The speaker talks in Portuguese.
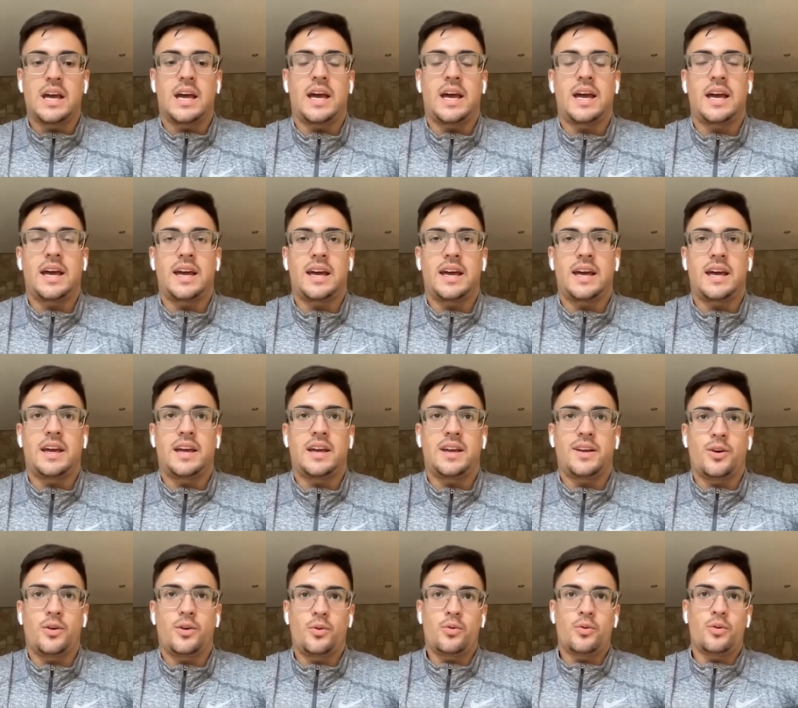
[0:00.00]
É,
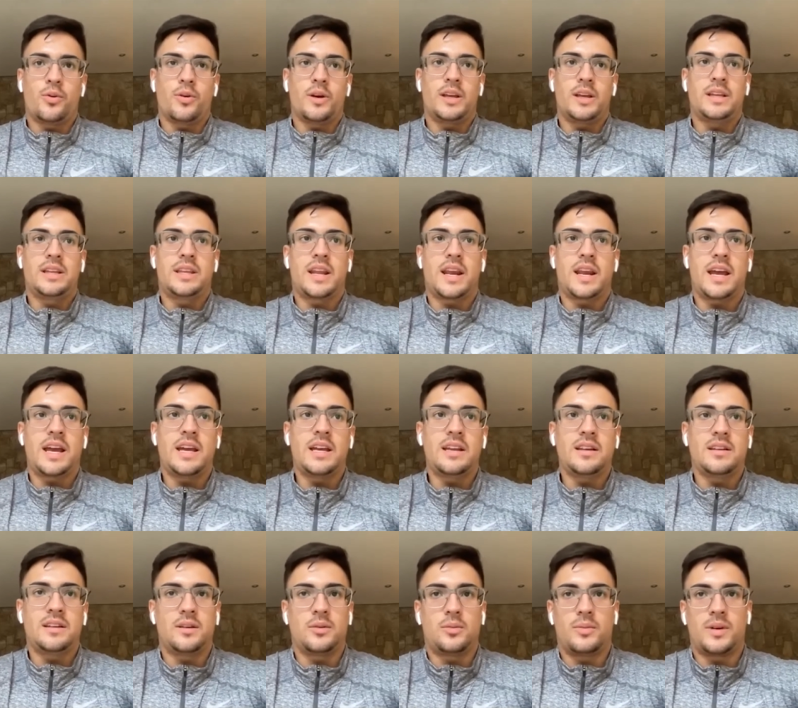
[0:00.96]
eu
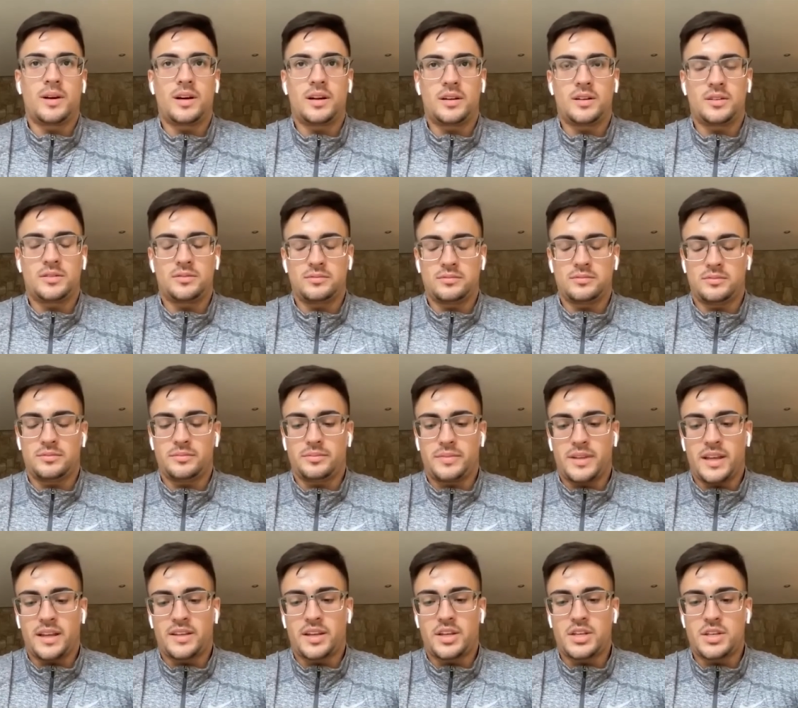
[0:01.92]
entrei numa
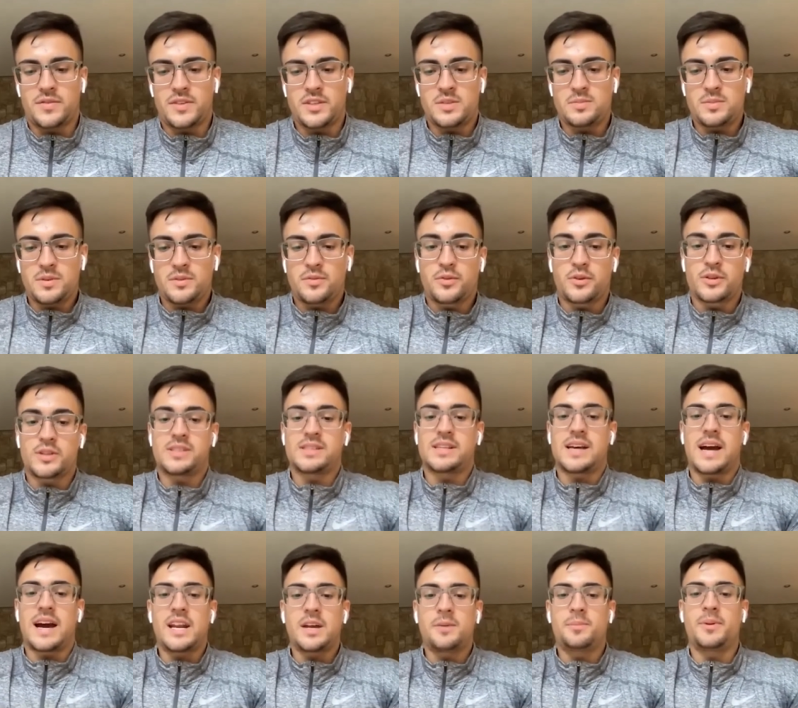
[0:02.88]
tentativa de me
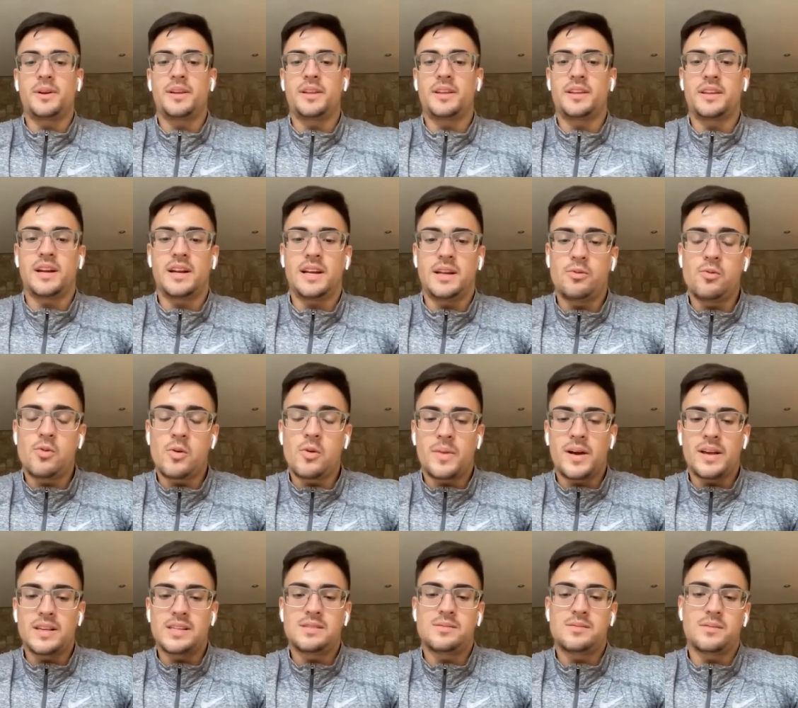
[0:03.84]
forçar a aprender a língua,
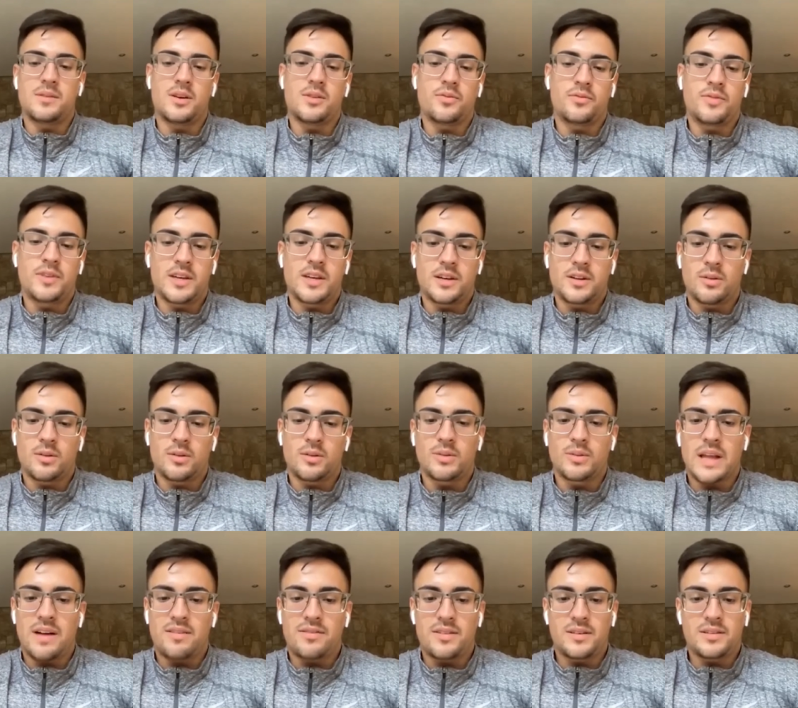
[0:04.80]
mas eu vi que eu
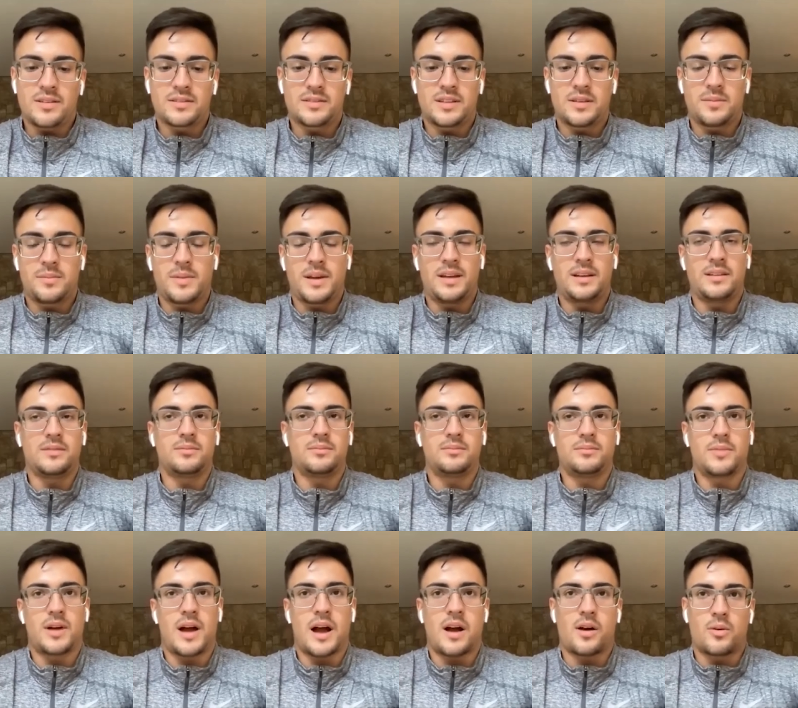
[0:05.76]
não estava também
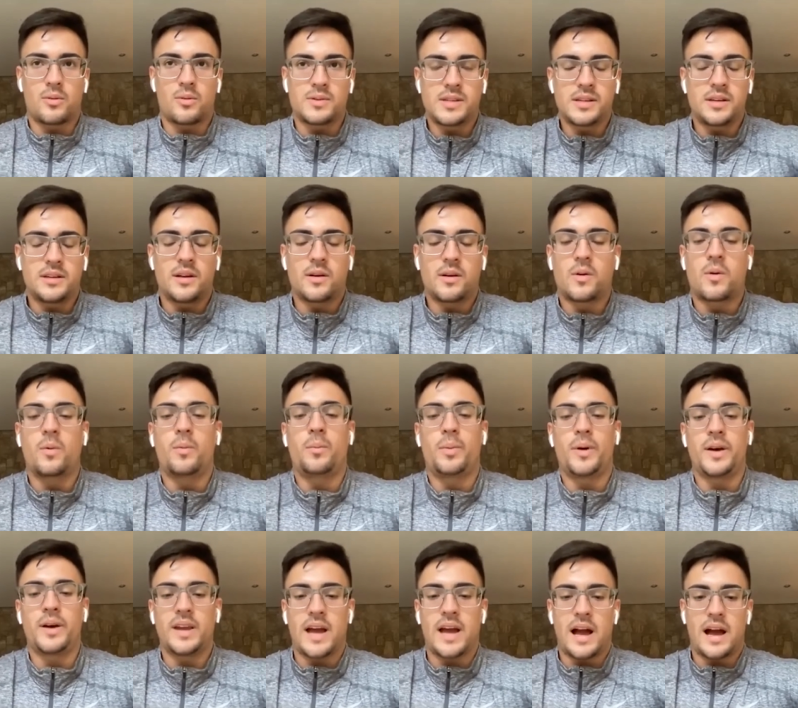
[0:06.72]
conseguindo
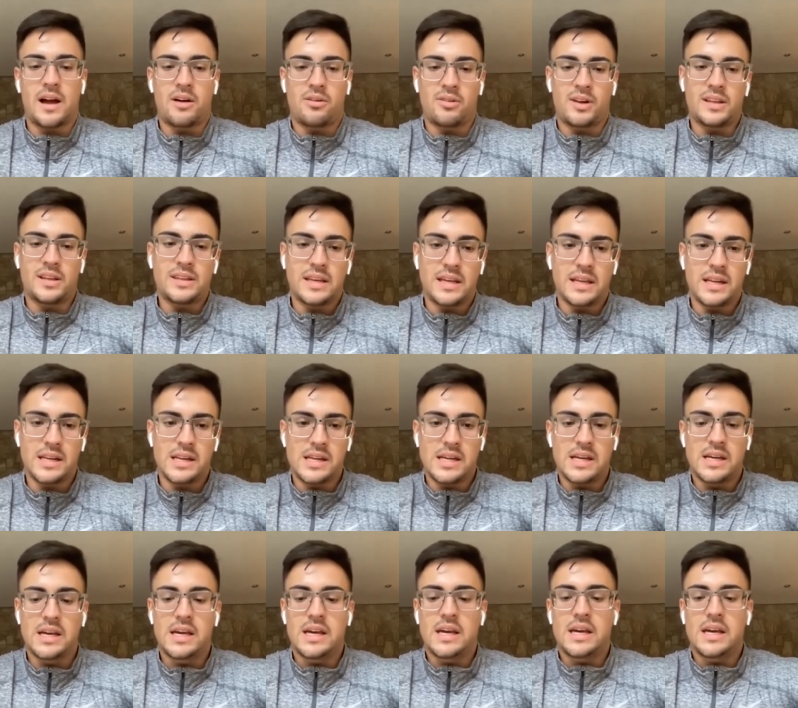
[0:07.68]
acompanhar a aula dele.